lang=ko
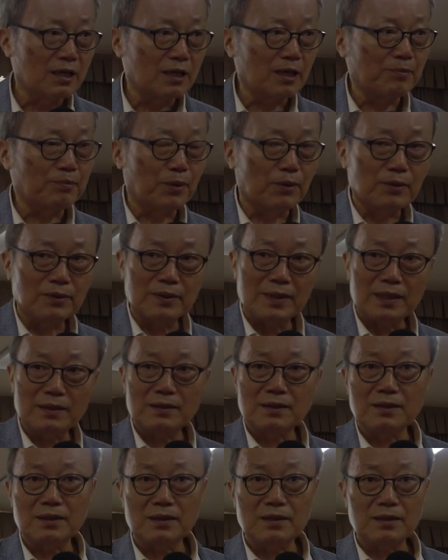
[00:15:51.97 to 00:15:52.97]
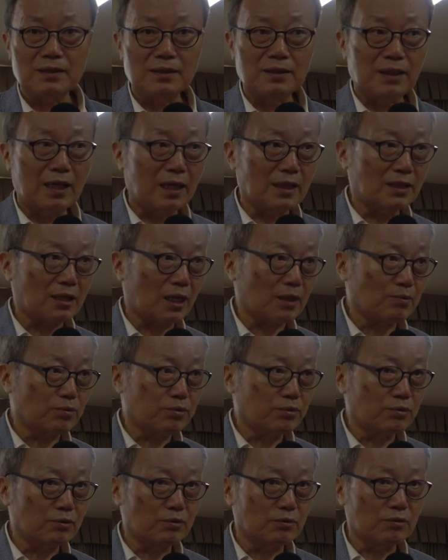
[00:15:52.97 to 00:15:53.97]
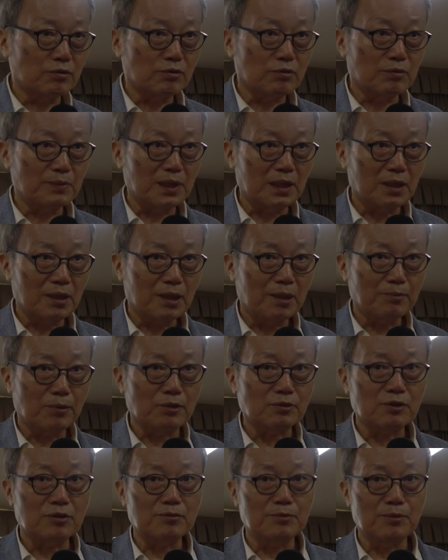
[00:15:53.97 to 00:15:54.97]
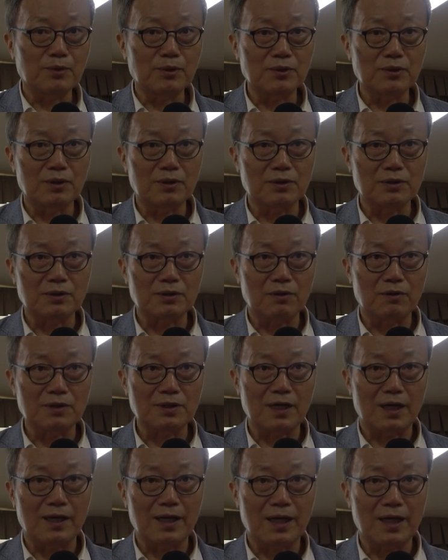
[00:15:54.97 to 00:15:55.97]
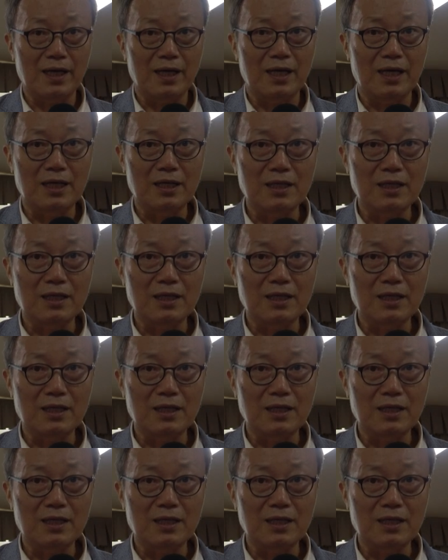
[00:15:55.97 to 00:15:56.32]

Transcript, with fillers: 그 보르헤스의 작품이 포스트 모던 서사의